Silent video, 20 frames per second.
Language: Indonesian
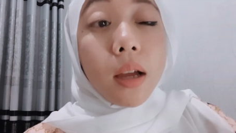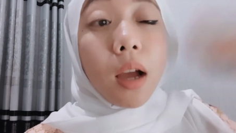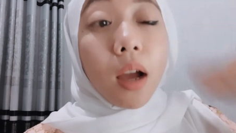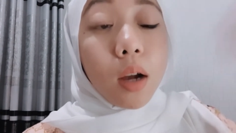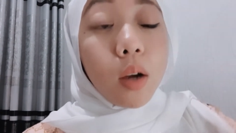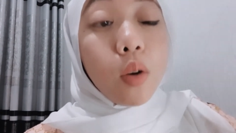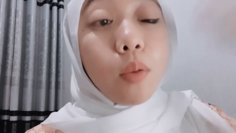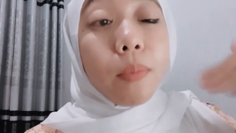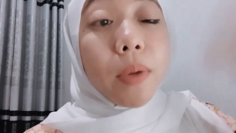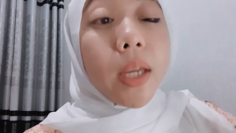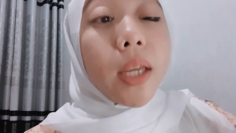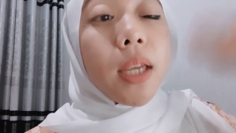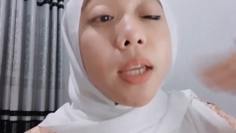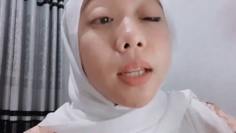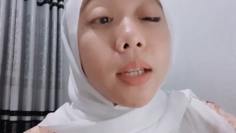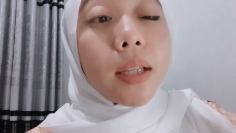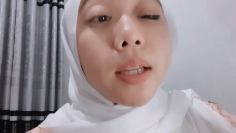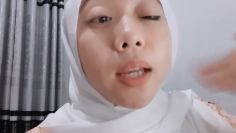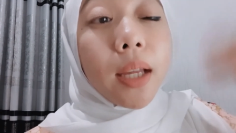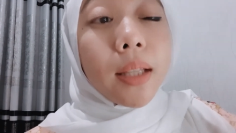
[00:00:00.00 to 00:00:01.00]
aku
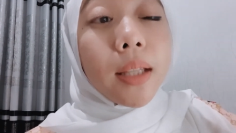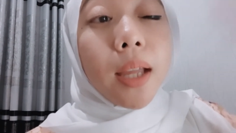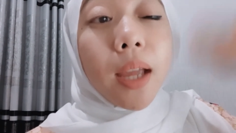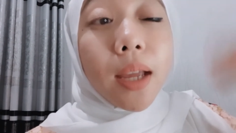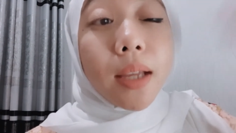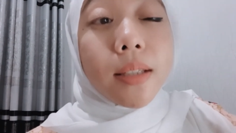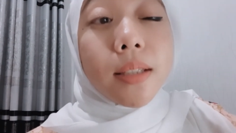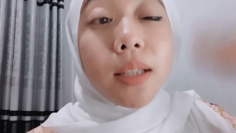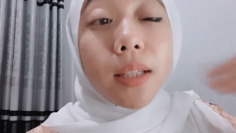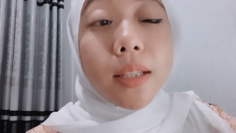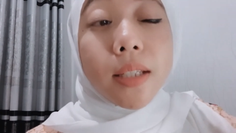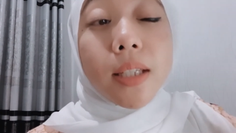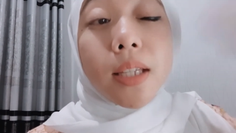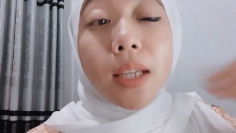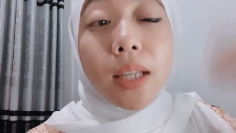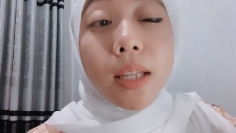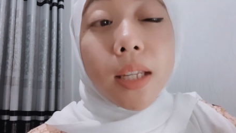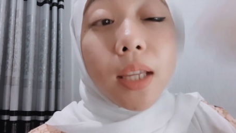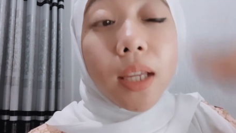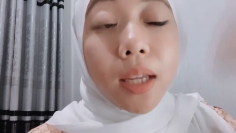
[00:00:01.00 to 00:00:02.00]
bikin cat eyes di
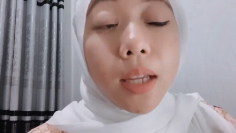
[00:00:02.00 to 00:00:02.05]
sini